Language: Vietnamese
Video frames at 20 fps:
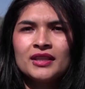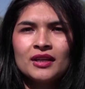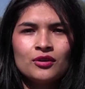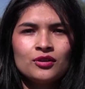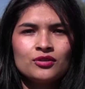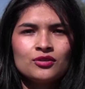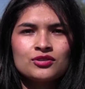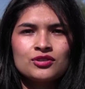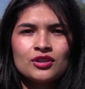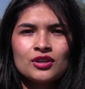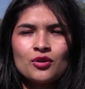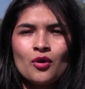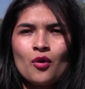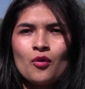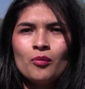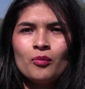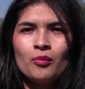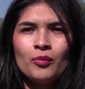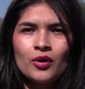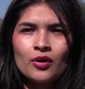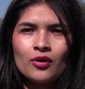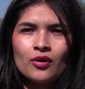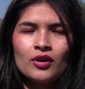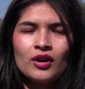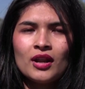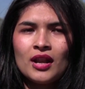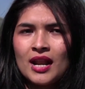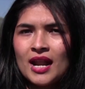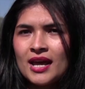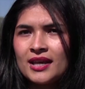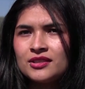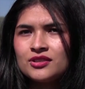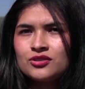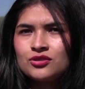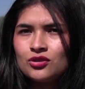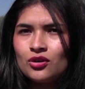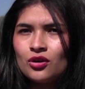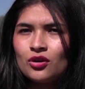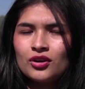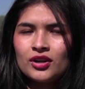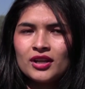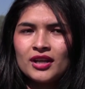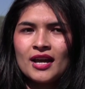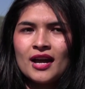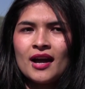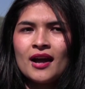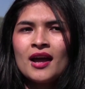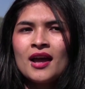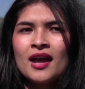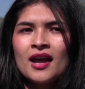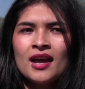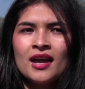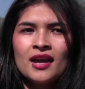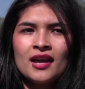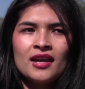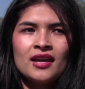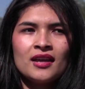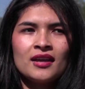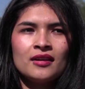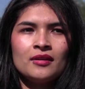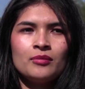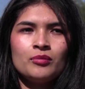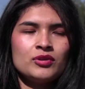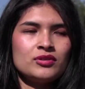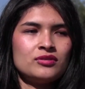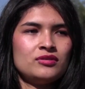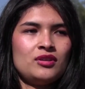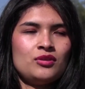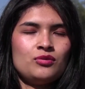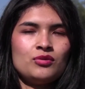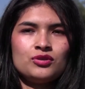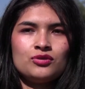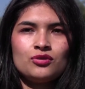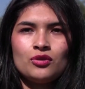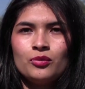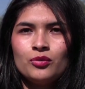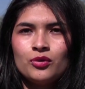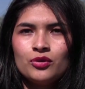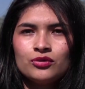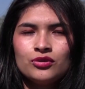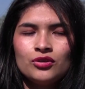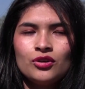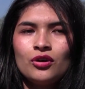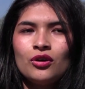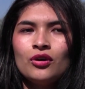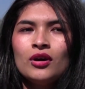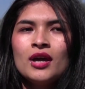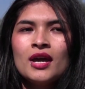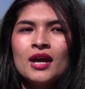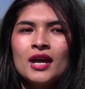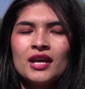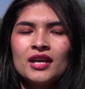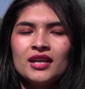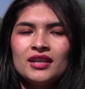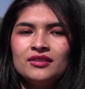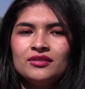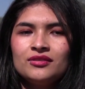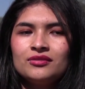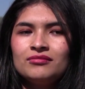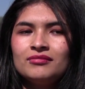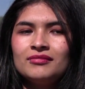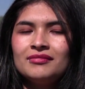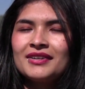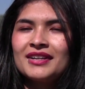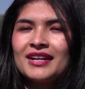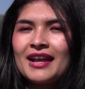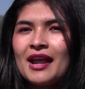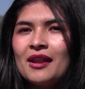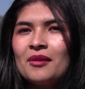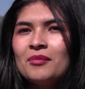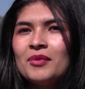Đến đây và tìm hiểu một chút về lịch sử, về thế giới khiến tôi cảm thấy rất thích thú. Nơi